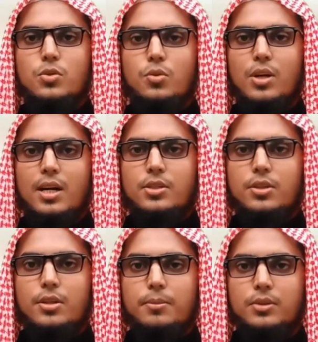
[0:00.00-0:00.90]
সুরা
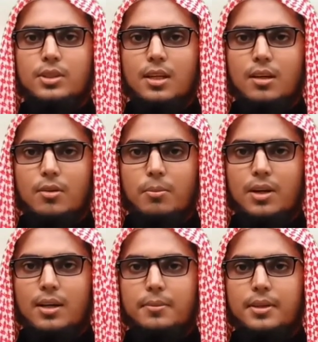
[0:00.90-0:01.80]
হাসরের মধ্যে আল্লাহ
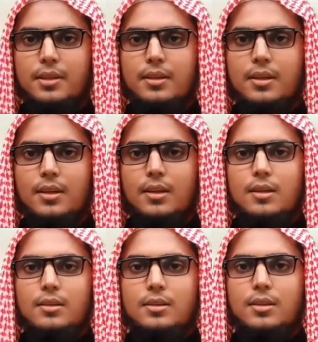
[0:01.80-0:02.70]
রব্বুল্লা আলমিন
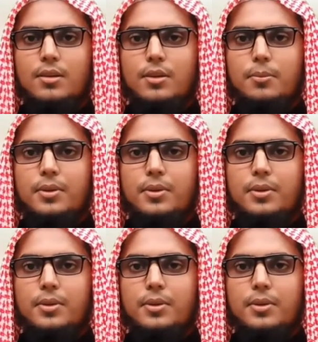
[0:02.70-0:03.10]
তার